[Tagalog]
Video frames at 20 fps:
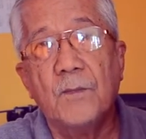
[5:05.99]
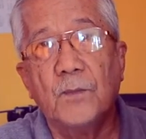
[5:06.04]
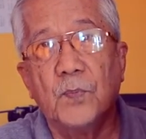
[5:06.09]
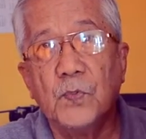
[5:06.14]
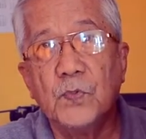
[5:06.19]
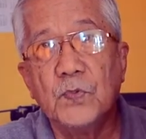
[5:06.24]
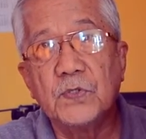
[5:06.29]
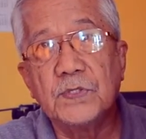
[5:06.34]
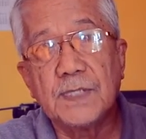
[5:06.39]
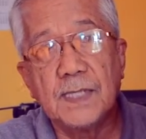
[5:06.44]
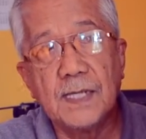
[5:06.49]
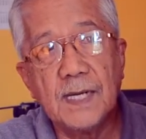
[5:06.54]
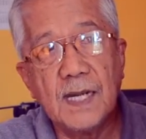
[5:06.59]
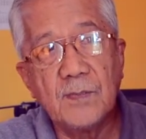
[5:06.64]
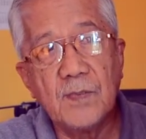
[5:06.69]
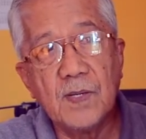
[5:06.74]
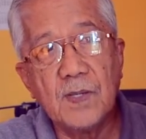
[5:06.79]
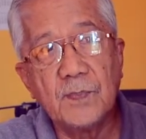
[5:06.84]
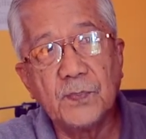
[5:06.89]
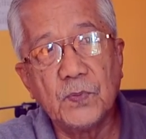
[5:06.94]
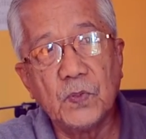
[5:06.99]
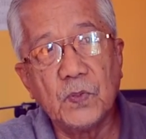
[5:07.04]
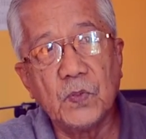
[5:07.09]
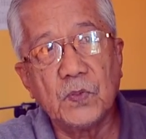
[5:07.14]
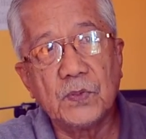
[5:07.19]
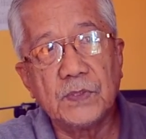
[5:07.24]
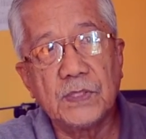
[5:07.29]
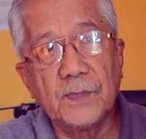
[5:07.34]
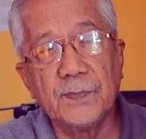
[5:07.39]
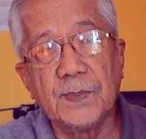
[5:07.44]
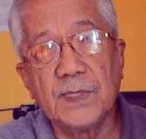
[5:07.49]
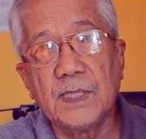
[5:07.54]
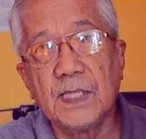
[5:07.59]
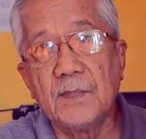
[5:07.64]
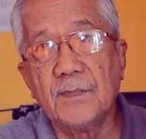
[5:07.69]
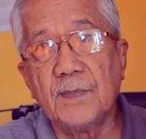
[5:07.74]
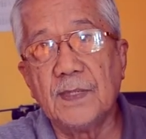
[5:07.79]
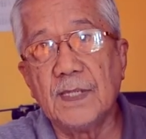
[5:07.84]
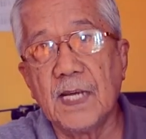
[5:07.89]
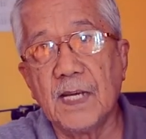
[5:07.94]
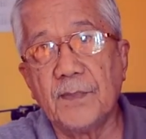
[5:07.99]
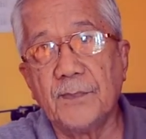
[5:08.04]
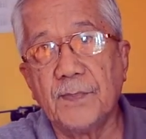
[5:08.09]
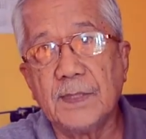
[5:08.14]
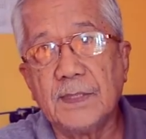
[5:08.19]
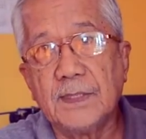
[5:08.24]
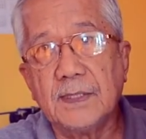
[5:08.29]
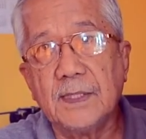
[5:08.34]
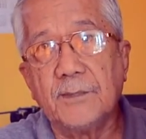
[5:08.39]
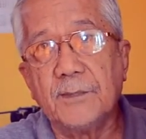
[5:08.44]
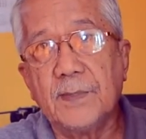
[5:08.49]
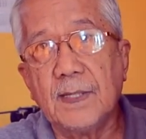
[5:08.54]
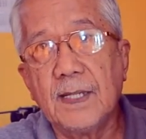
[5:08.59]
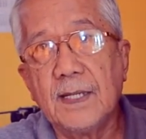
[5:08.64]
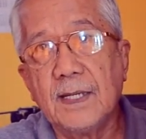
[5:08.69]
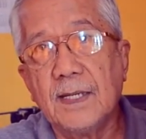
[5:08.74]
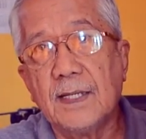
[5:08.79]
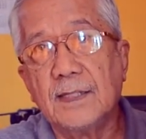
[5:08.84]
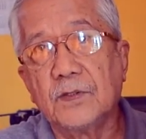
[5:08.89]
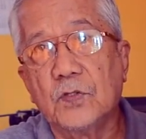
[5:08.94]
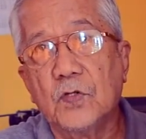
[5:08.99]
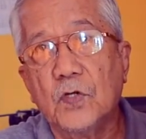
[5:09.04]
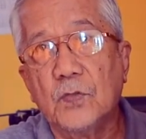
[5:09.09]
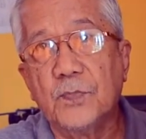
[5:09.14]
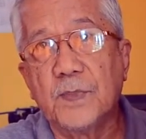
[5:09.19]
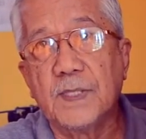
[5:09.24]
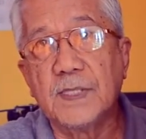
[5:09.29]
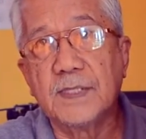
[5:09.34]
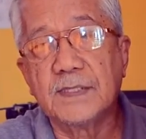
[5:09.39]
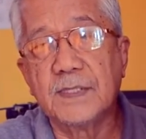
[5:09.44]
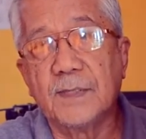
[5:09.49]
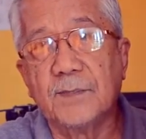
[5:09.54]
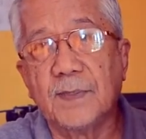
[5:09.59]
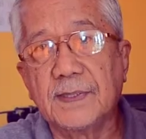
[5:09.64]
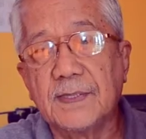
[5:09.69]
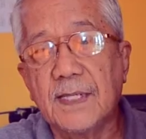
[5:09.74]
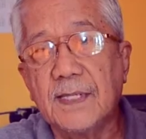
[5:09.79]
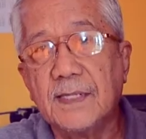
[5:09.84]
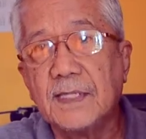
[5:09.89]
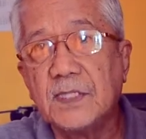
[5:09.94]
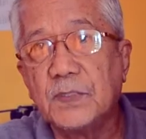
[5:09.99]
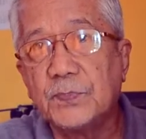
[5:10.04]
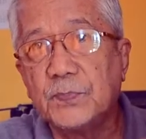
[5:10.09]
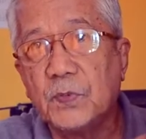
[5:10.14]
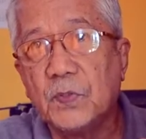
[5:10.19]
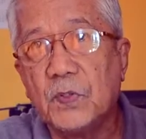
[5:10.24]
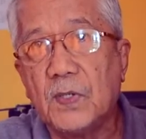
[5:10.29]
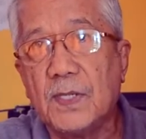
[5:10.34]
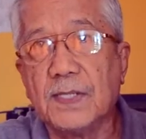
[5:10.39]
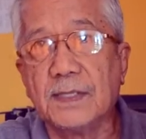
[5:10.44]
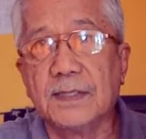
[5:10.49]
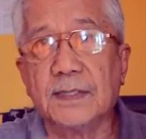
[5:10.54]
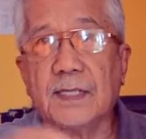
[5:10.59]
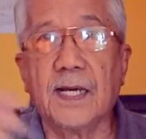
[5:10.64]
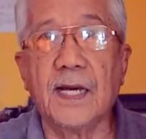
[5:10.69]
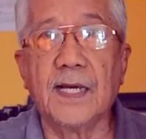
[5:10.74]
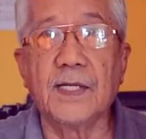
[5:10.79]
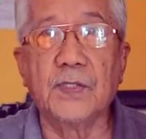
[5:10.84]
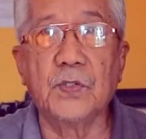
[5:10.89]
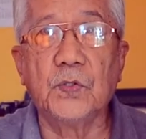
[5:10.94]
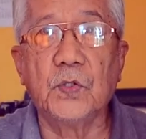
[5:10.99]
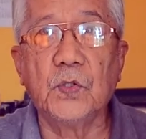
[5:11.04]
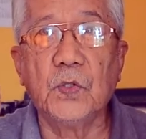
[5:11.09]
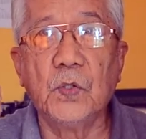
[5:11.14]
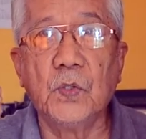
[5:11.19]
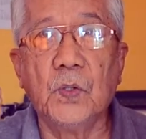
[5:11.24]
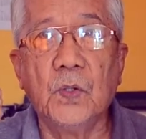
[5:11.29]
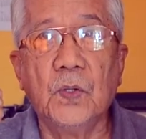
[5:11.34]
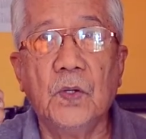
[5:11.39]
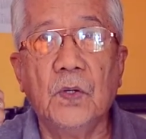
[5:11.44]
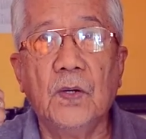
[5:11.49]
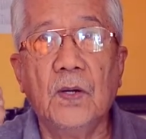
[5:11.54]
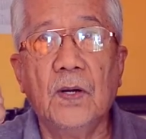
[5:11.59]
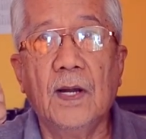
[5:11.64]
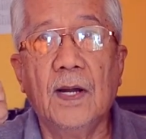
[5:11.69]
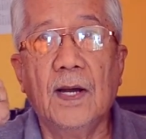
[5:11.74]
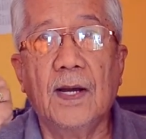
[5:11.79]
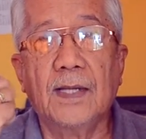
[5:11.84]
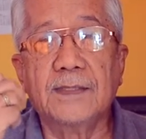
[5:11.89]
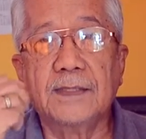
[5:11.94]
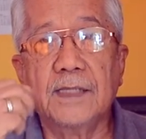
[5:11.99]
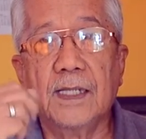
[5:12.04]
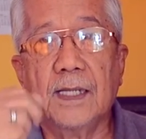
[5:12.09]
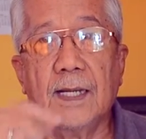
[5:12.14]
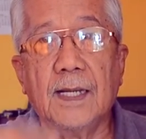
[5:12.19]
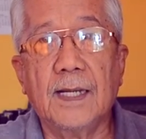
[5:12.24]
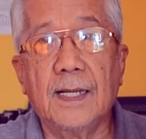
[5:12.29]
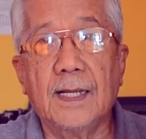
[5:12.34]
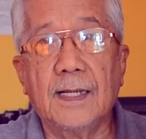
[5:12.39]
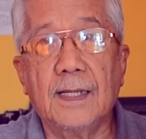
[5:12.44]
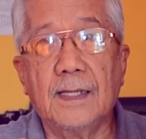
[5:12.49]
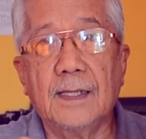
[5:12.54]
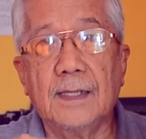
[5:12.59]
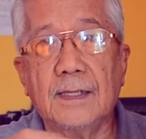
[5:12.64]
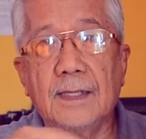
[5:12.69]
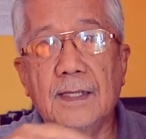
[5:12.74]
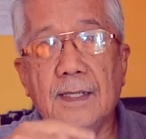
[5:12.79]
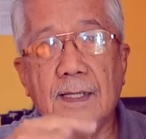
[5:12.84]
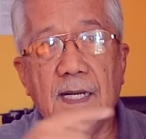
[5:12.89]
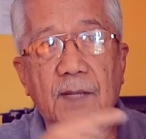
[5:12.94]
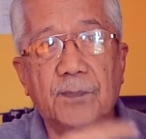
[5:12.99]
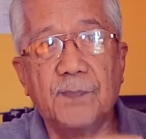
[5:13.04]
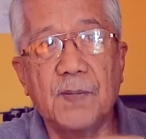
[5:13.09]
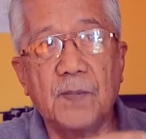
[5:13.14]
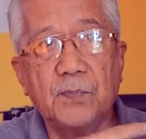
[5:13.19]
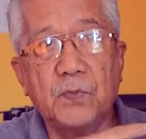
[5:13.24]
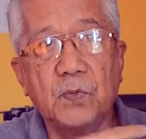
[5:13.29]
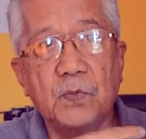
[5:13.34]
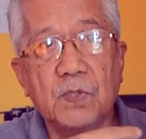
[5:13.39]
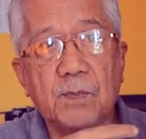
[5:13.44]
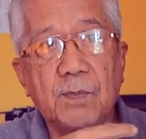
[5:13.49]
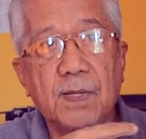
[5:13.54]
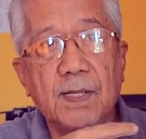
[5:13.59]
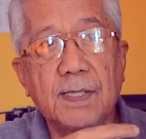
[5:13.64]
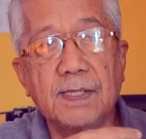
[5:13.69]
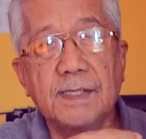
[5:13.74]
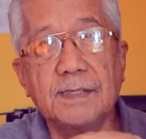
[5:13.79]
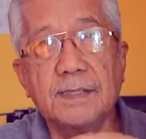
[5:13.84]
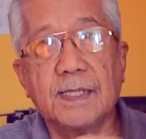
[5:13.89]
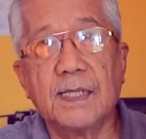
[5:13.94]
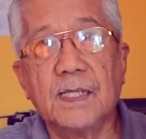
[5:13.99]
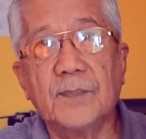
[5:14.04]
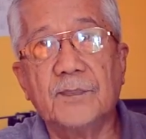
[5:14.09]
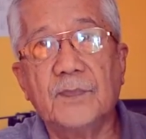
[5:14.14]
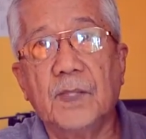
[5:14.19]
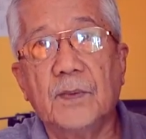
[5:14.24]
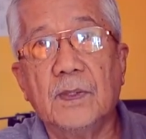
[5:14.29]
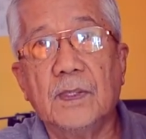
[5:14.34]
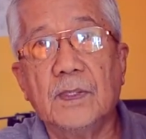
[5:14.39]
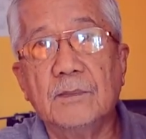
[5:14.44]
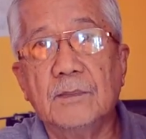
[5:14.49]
pumunta lamang po sa pinakamalapit na PhilHealth office sa Batangas po ay sa Kaido at sa lipa po naman ay sa harap ng